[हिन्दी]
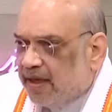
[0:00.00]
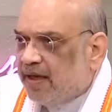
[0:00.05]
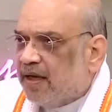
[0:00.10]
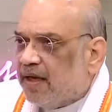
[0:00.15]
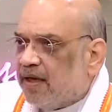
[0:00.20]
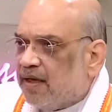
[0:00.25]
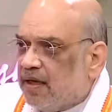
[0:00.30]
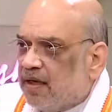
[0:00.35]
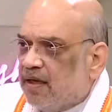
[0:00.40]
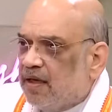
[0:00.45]

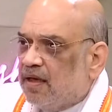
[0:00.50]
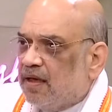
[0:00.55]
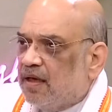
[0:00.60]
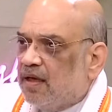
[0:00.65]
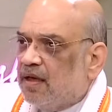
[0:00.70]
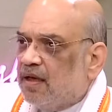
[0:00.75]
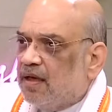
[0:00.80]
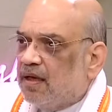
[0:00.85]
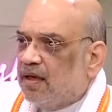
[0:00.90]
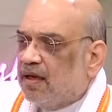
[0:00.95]
है जी
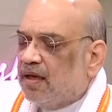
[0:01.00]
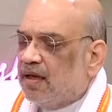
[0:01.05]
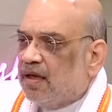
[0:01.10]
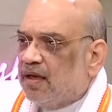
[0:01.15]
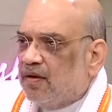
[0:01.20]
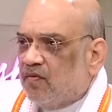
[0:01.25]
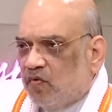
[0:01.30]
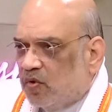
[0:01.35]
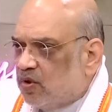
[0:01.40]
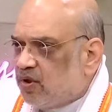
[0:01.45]

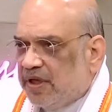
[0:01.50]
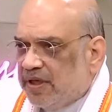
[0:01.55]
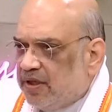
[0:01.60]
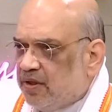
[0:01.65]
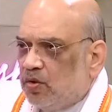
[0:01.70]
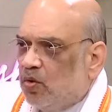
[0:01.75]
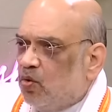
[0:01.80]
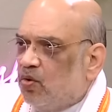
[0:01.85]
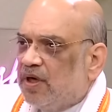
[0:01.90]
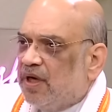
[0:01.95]
वो दिन
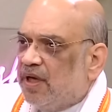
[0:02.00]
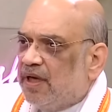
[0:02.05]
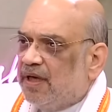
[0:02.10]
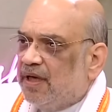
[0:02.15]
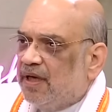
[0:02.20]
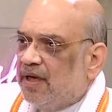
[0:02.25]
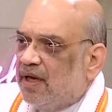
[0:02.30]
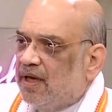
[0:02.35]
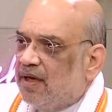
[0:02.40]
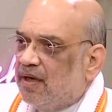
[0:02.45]
दूर
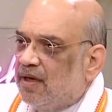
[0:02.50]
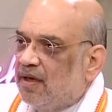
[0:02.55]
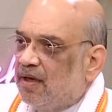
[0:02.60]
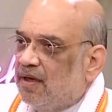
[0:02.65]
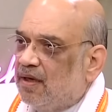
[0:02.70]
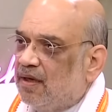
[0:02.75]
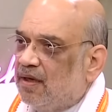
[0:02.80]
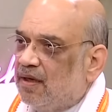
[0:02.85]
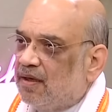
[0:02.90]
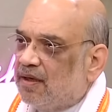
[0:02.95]
नहीं है
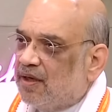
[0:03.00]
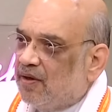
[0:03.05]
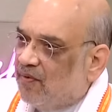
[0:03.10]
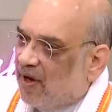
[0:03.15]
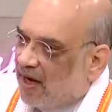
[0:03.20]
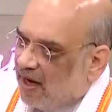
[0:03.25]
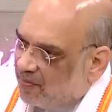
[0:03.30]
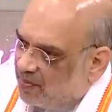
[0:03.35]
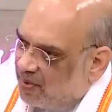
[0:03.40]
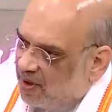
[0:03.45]
कि
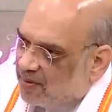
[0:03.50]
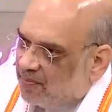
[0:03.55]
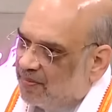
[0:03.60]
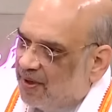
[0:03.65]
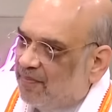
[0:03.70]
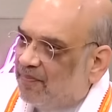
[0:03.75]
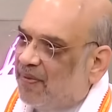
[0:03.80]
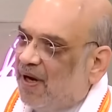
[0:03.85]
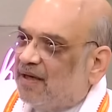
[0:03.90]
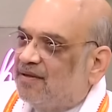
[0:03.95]
वहां पर भी
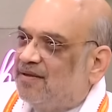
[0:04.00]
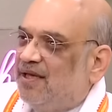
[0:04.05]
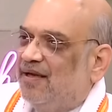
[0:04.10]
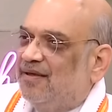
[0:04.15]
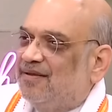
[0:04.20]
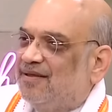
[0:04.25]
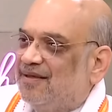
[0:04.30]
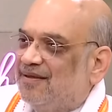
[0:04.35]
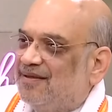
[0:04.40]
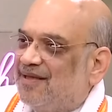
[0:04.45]
भारतीय
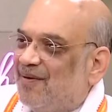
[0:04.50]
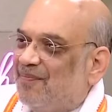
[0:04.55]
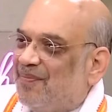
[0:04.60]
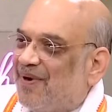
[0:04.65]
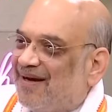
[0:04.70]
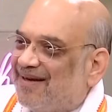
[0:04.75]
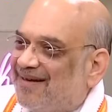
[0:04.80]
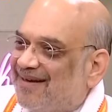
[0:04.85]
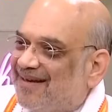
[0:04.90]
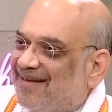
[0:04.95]
जनता
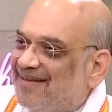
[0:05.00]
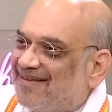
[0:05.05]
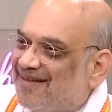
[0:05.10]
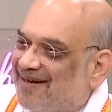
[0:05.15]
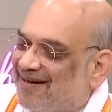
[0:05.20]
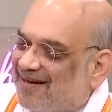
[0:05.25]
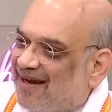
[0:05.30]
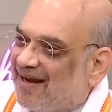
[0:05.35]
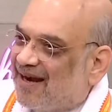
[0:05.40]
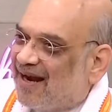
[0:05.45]
पार्टी की
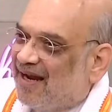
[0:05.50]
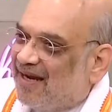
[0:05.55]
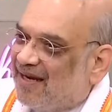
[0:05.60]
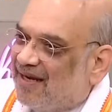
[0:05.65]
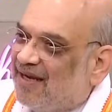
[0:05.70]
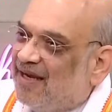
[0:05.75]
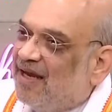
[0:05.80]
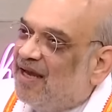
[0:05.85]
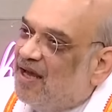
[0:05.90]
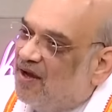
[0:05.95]
सरकार
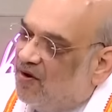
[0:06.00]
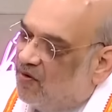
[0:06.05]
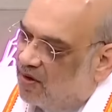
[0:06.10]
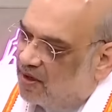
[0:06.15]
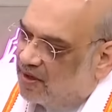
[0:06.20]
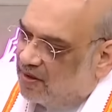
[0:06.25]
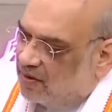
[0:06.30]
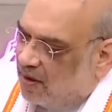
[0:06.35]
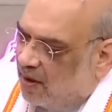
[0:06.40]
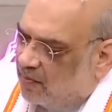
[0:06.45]
आएगी
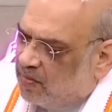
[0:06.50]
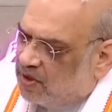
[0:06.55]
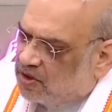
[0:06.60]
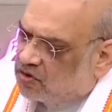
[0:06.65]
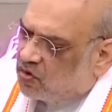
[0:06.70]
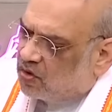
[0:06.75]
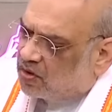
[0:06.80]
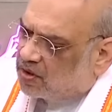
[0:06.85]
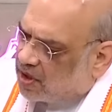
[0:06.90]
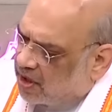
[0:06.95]
और हम
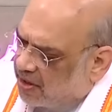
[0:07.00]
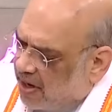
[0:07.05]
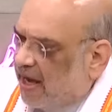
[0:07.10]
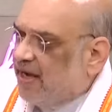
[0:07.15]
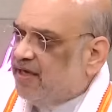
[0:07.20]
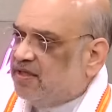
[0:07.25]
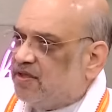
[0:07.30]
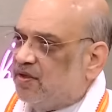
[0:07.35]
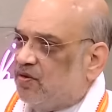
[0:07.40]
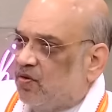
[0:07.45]
इसको कड़ाई
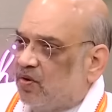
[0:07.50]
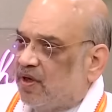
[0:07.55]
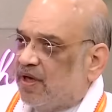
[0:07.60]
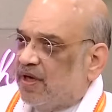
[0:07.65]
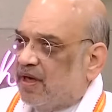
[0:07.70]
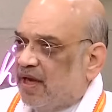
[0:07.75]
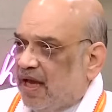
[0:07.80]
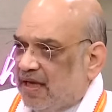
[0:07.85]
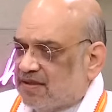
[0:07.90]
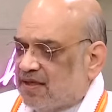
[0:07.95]
से
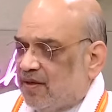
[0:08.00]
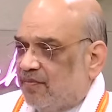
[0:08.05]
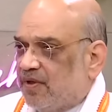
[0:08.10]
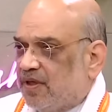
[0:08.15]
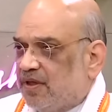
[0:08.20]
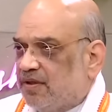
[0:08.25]
रोकेंगे इसीलिए